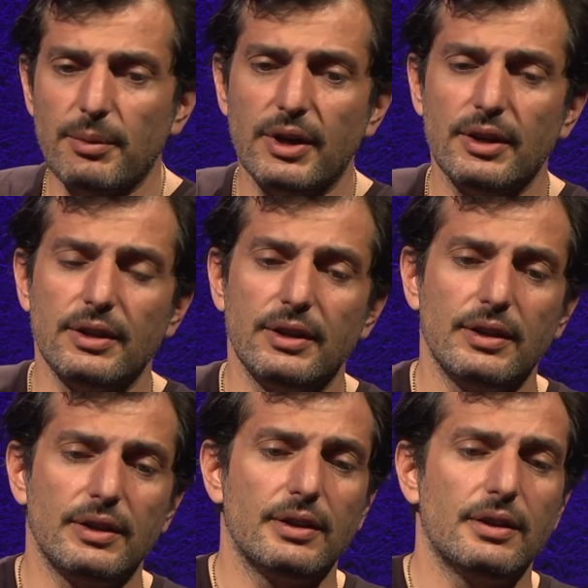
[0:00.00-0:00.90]
ama
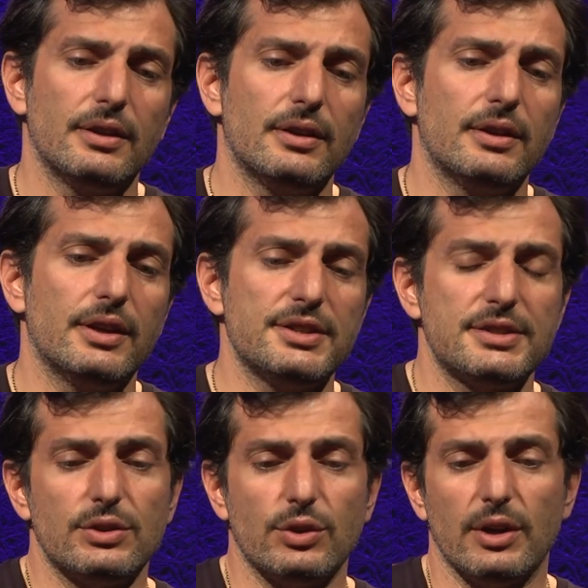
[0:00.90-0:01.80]
e,
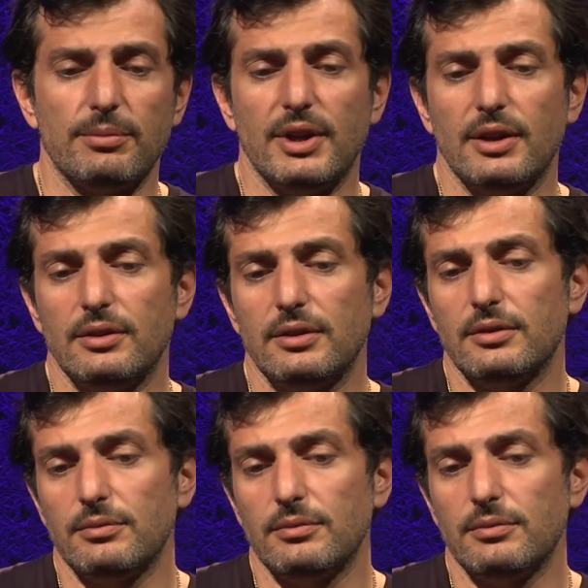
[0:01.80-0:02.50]
eski dönemden